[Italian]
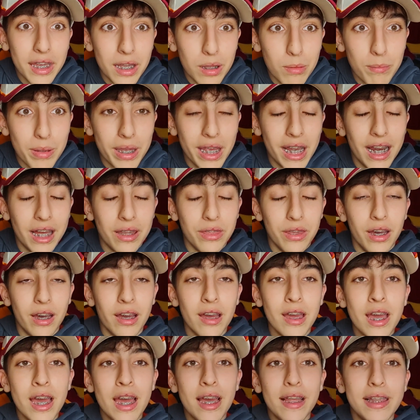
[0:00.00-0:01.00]
il Milan
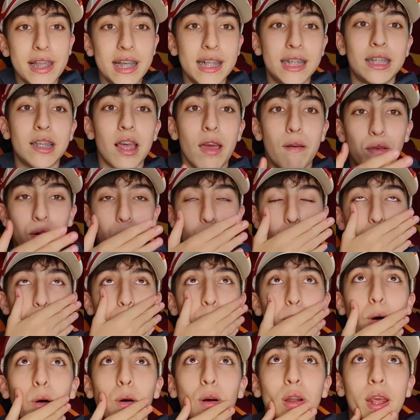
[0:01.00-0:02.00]
di Stefano
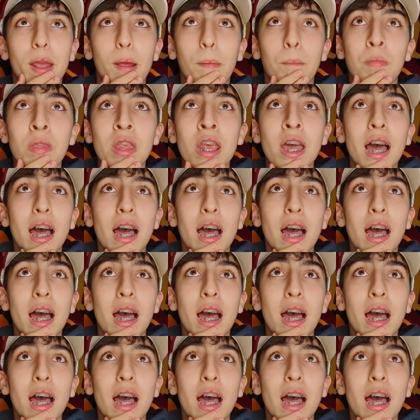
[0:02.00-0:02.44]
Fiori.